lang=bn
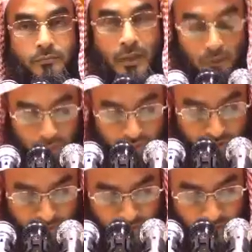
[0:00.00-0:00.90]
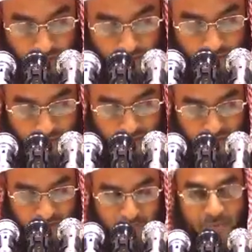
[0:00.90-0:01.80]
পাথর সম্পর্কে আল্লাহ বলছেন
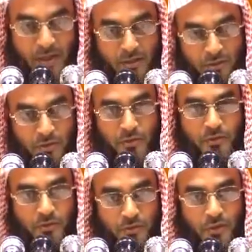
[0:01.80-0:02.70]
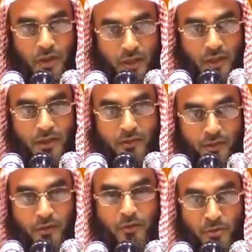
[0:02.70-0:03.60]
যে পাথরও হ্যাঁ
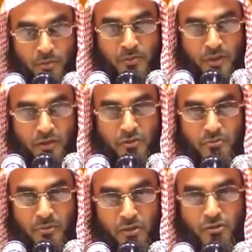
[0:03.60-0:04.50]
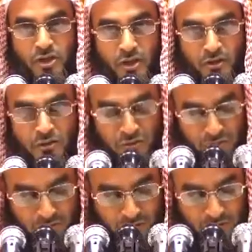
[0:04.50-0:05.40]
নরম কিন্তু মানুষের
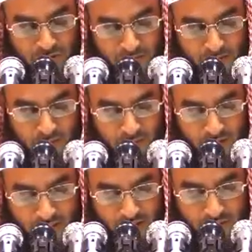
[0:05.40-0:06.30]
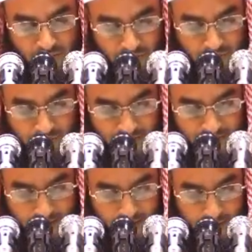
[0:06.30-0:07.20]
অন্তর অনেক সময় পাথর চাইতেও শক্ত
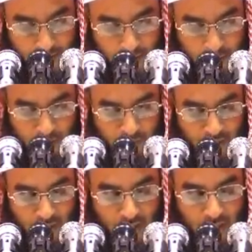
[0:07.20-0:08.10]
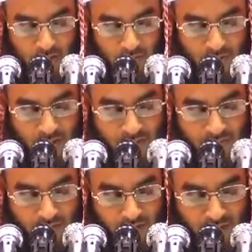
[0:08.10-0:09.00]
হয়ে যায় অমাল্লাহ বেগা
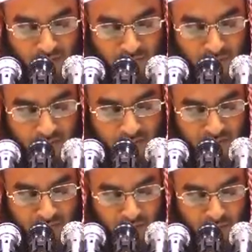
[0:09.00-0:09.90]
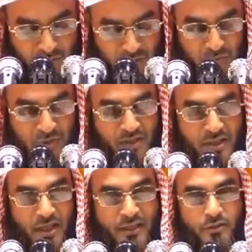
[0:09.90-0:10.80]
ফেরিন আম্মা তামালুন তোমরা
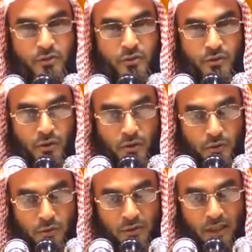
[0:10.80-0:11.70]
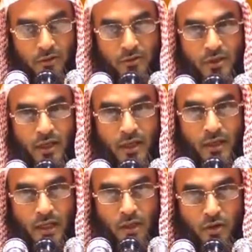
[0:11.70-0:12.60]
যা কিছু করো তা হতে
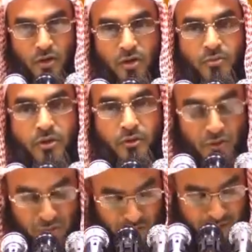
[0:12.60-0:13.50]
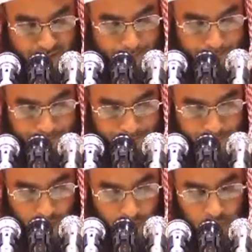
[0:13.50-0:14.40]
আল্লাহ অনবহিত নন
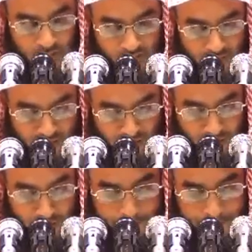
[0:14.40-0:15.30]
উদাসীন নন